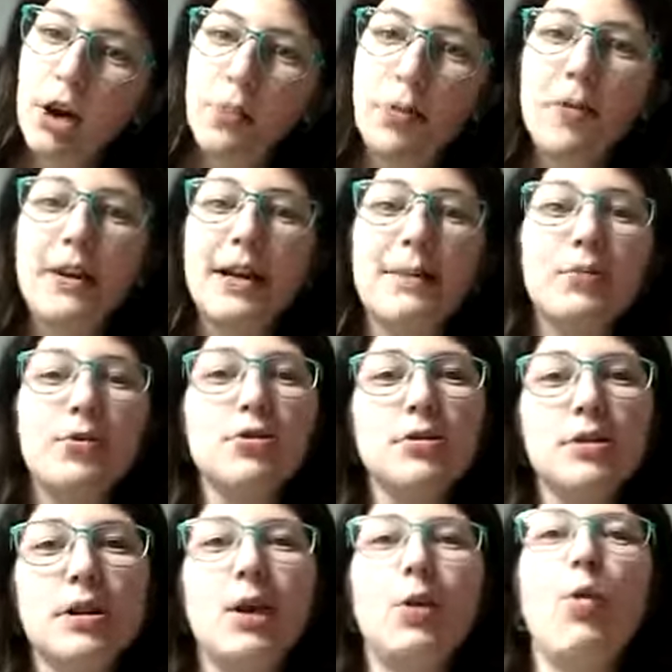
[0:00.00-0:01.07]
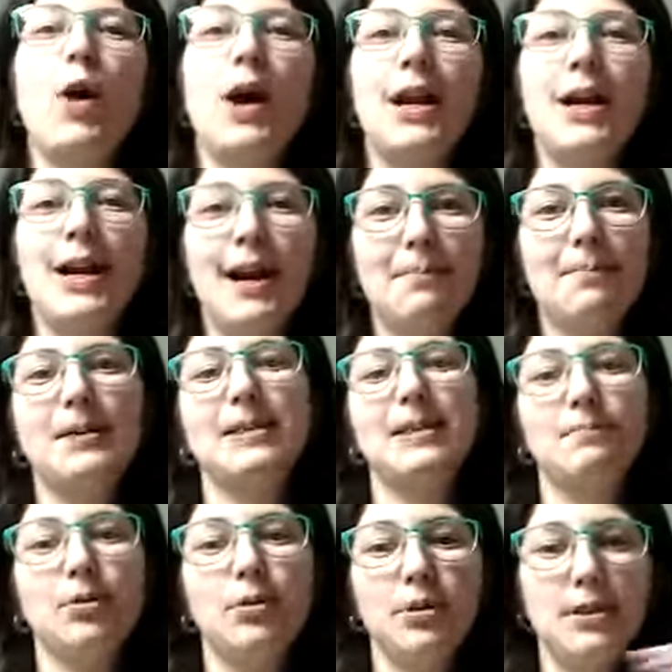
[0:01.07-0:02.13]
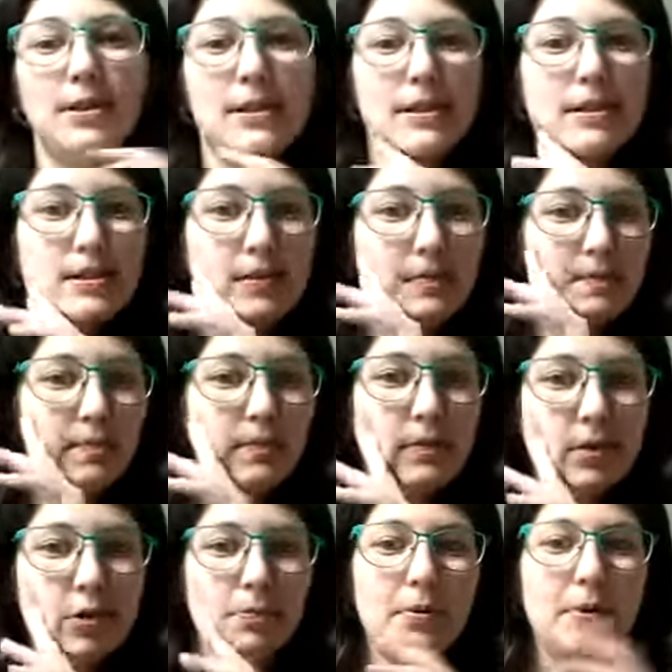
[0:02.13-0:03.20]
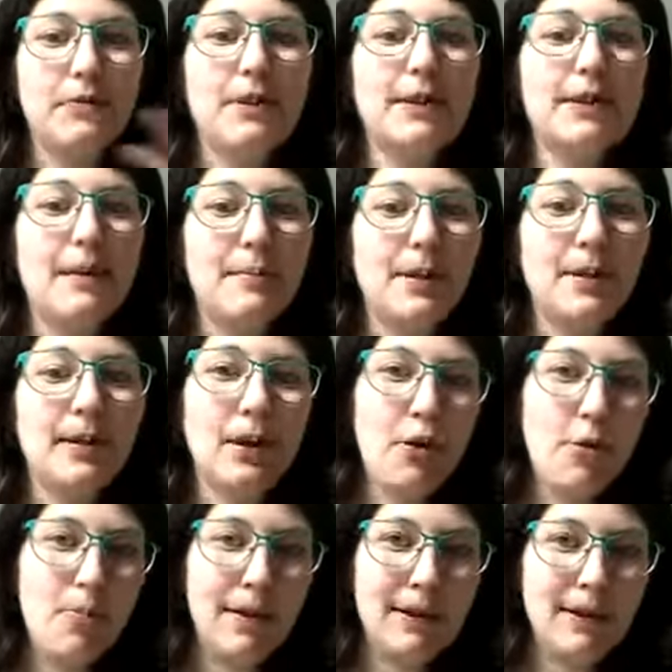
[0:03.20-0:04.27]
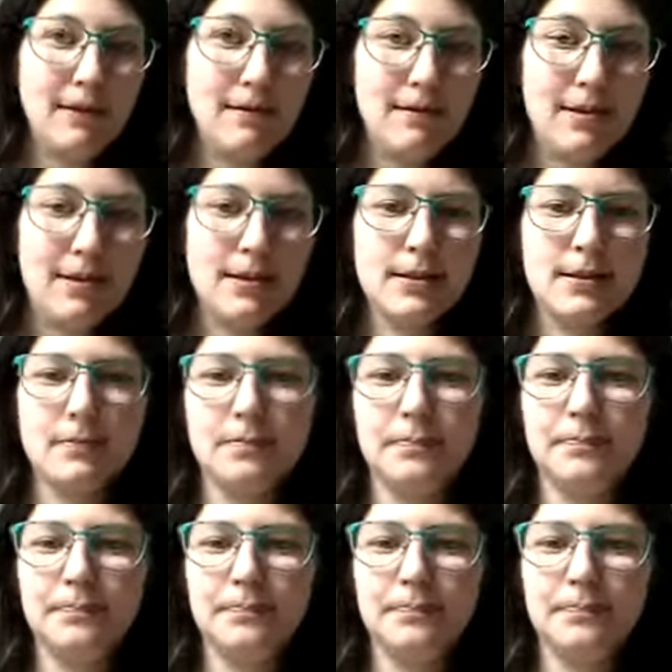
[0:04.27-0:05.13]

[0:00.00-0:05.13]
Como veremos, igual ambas hipótesis son perfectamente compatibles.